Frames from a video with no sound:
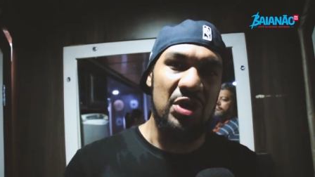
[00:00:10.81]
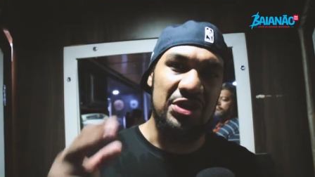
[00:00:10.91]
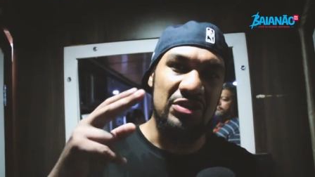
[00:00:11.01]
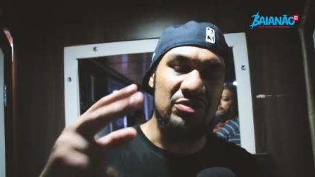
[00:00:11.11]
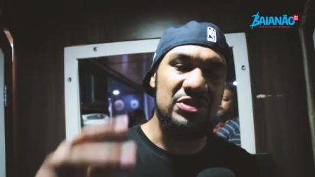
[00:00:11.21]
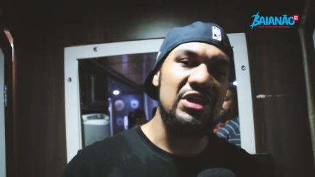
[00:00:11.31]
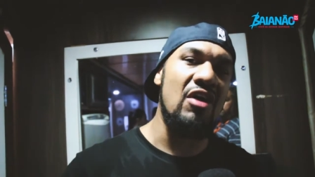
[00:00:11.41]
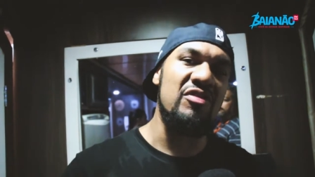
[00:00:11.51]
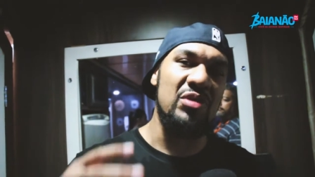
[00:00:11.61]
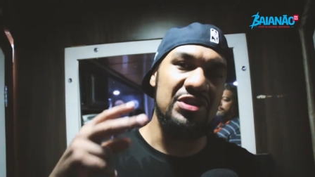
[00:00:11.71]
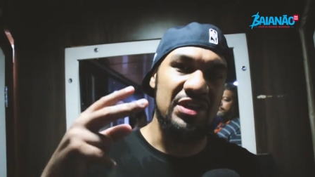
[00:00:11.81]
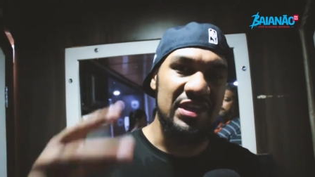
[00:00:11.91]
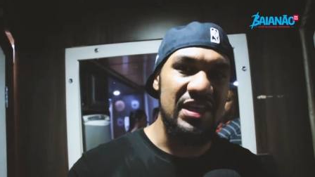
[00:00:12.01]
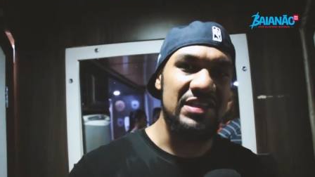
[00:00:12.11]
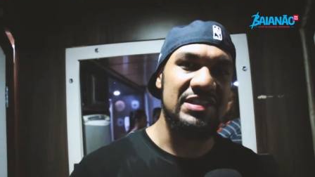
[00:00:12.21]
mandando um salve, mandando a
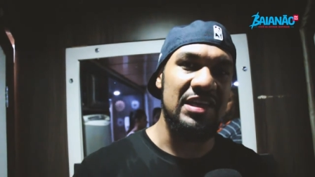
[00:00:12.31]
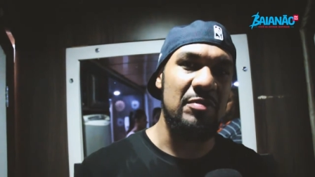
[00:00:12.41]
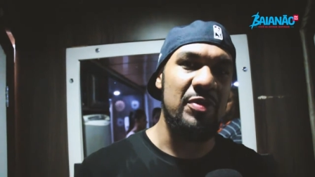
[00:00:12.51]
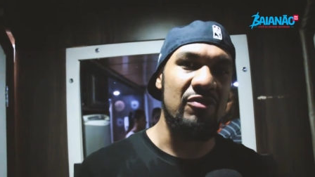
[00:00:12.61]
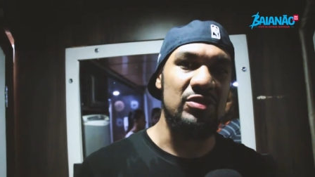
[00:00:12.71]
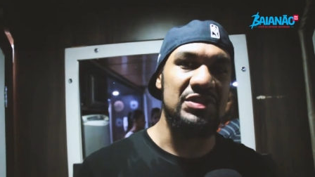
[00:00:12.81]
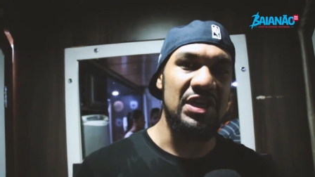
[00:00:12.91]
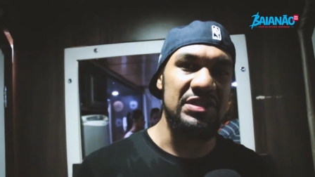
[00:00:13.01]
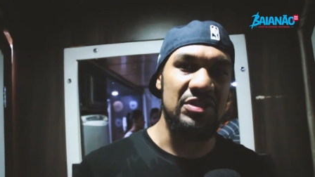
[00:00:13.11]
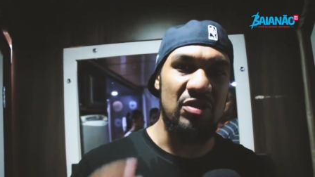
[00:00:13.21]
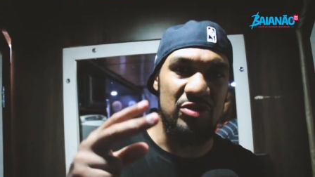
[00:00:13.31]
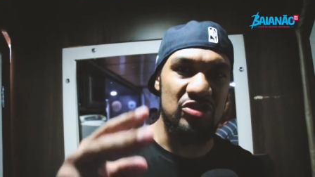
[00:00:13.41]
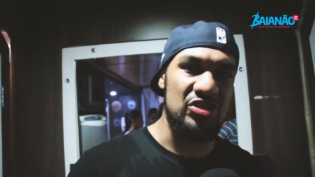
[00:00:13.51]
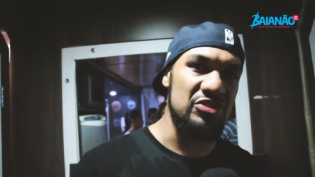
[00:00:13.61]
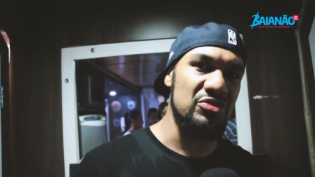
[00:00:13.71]
ideia certa para vocês. Em nome
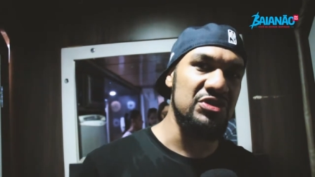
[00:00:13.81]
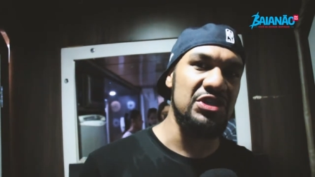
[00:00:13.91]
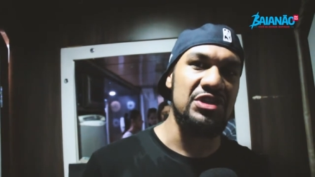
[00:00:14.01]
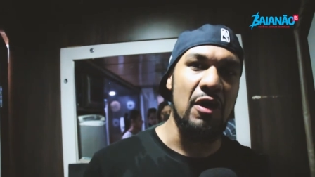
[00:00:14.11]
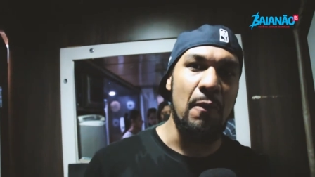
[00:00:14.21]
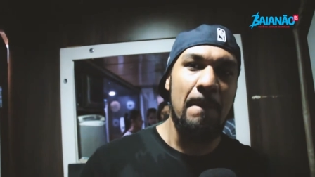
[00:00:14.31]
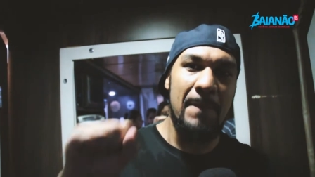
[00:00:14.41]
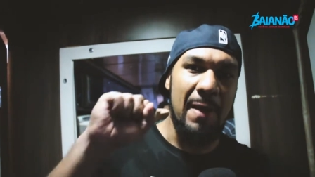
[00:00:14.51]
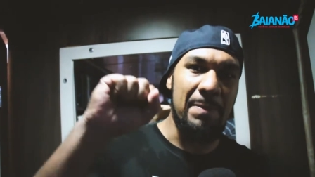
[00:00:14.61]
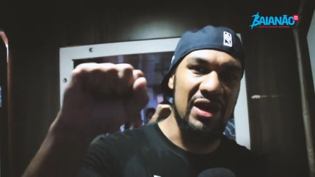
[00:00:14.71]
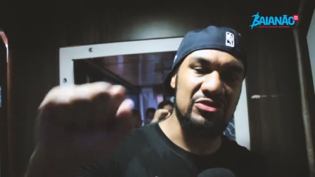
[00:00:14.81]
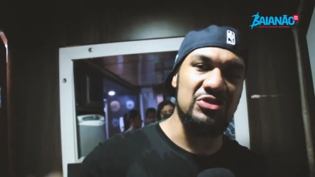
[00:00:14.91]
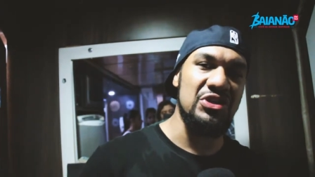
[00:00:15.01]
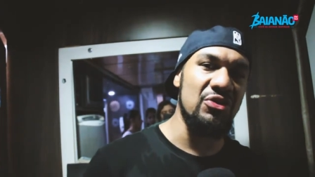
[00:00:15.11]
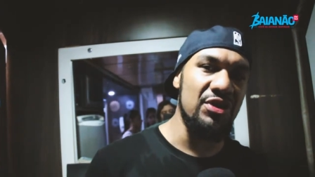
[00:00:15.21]
de Jesus, então, a paz do
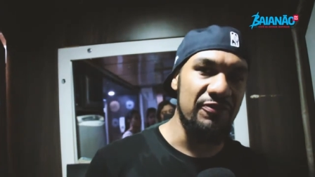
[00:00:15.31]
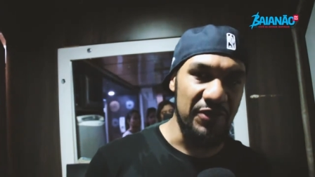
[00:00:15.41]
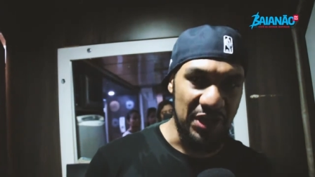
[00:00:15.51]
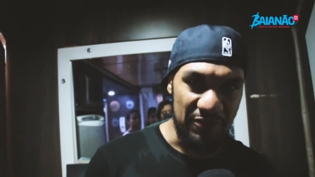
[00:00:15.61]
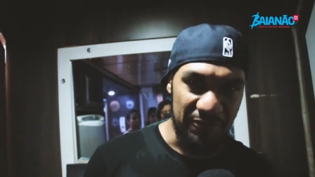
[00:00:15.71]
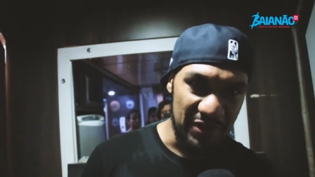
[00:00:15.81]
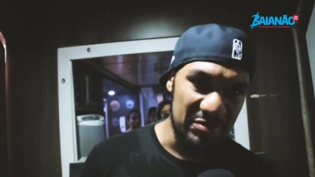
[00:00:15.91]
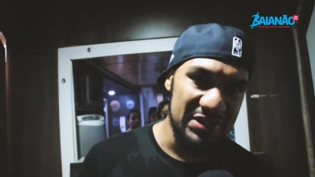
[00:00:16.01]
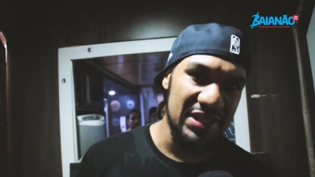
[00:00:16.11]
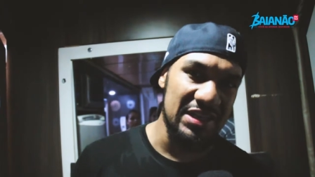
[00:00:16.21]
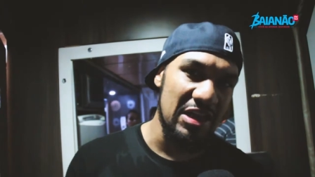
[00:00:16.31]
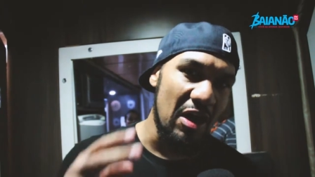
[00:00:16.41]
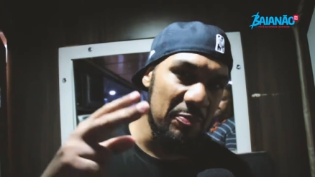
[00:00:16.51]
Senhor e fiquem firmes. Até uma